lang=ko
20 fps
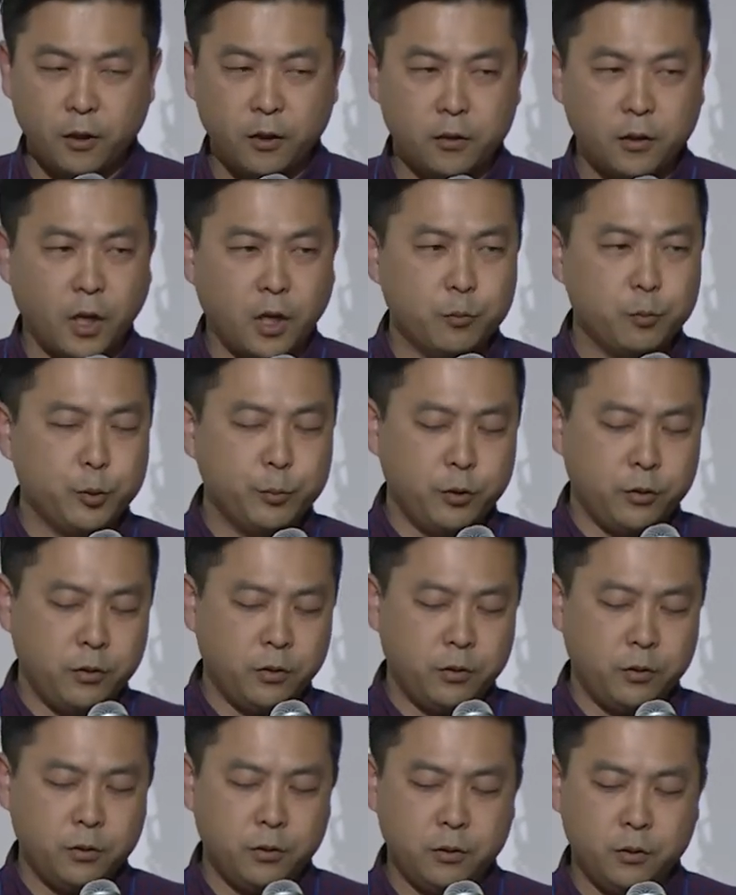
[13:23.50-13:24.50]
다른
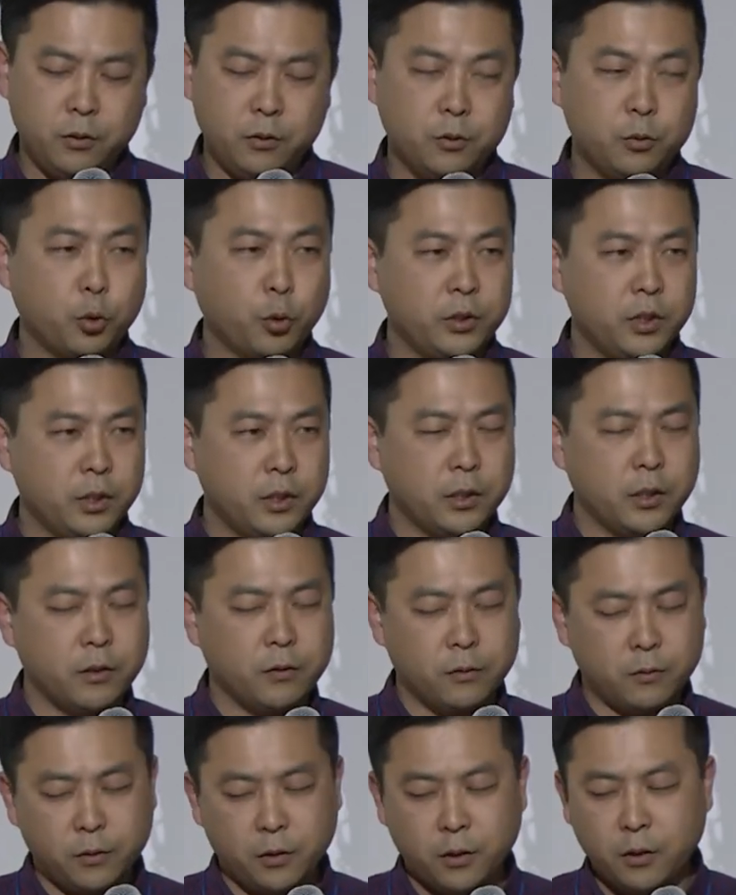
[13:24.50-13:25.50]
부분은 조직인데요.
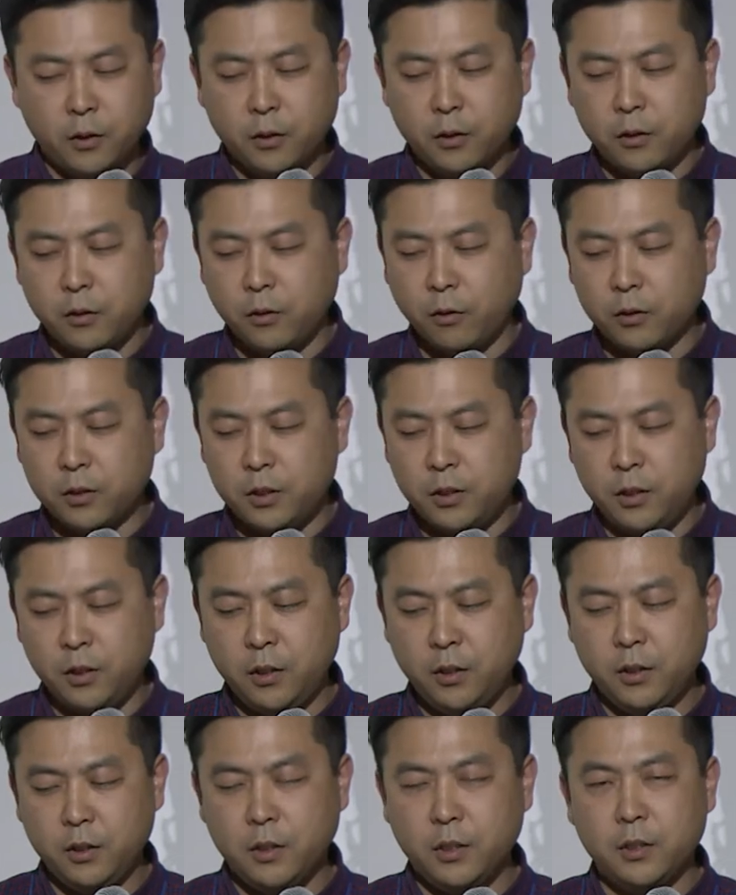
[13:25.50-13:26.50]

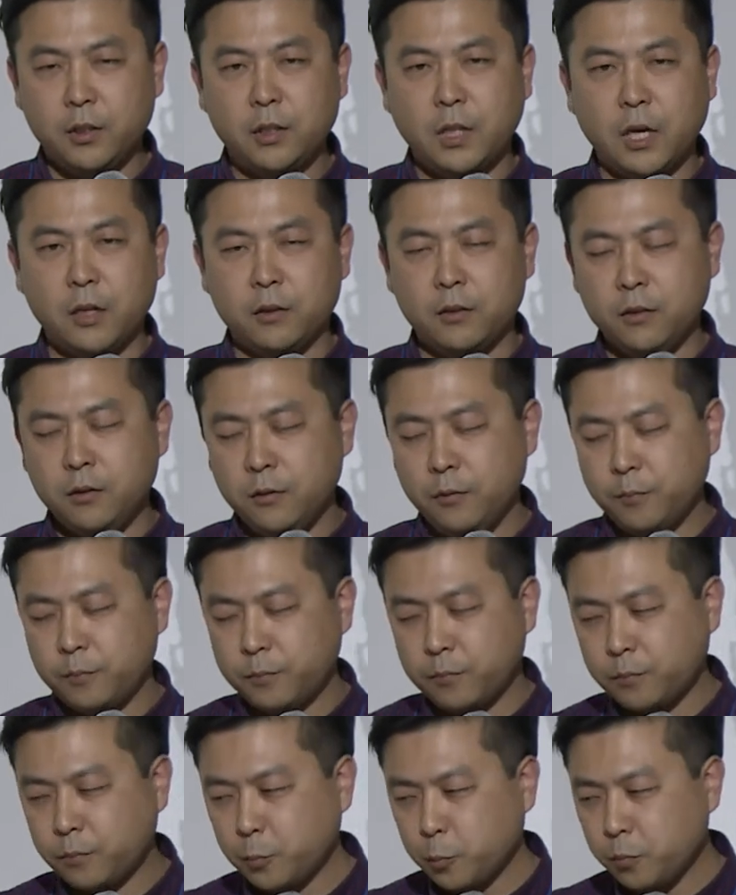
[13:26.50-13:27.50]
역시 다른
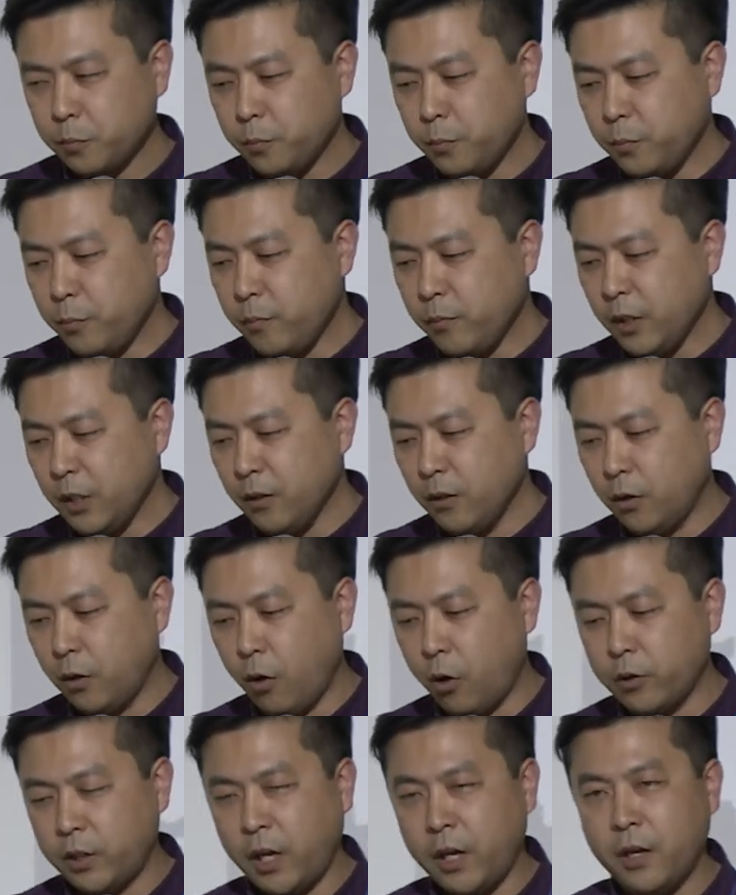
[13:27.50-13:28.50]

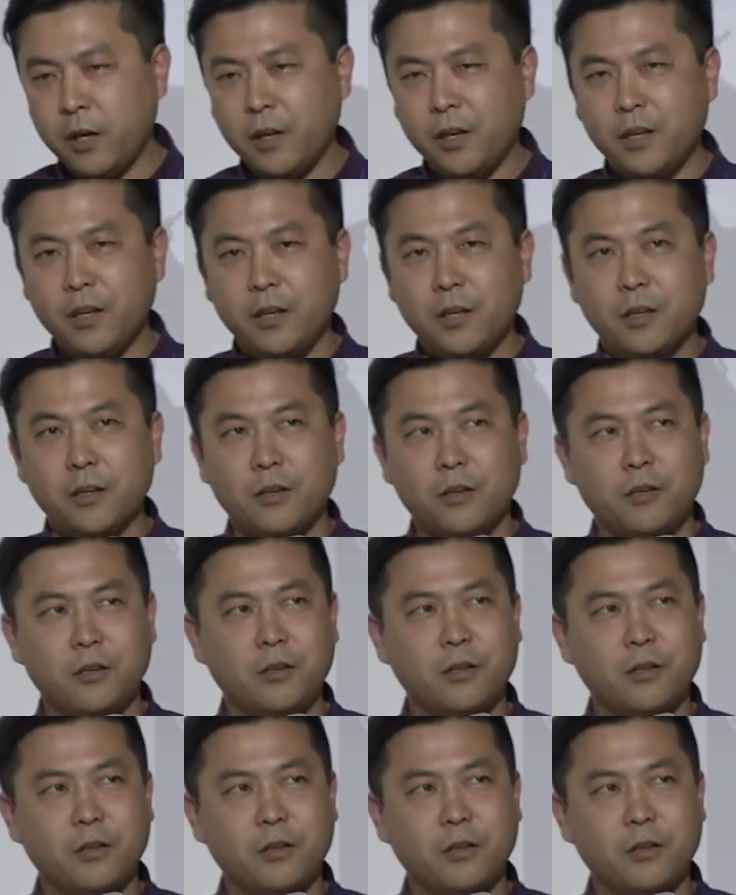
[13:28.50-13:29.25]
거대 어,